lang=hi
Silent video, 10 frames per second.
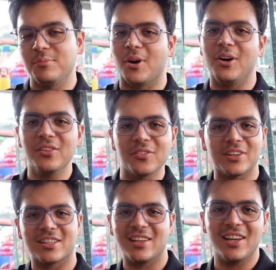बहुत
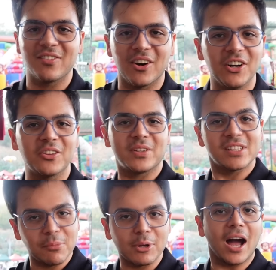मजे बहुत
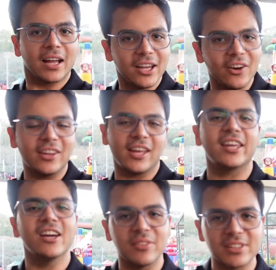मजे अभी आगे और क्या
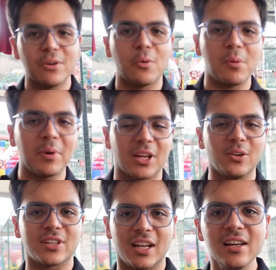क्या मजे वो भी
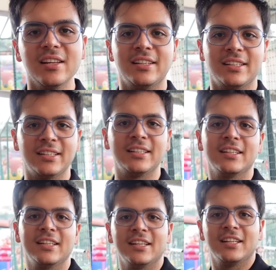बताओ जरा आर यू रेडी
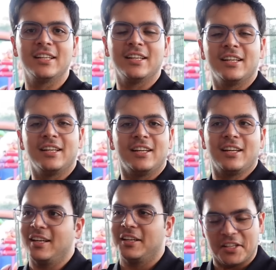फॉर
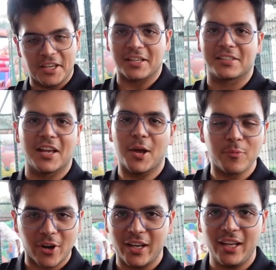नेक्स्ट यस आई
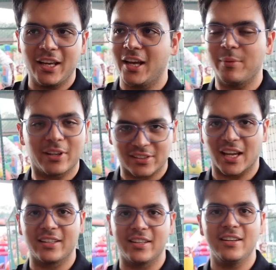एम रेडी आई एम
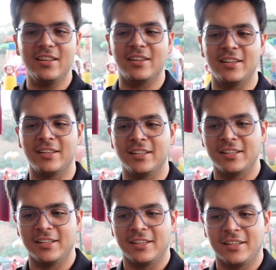एक्साइटेड लेट्स
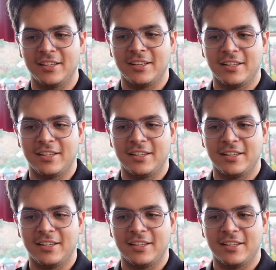गो देन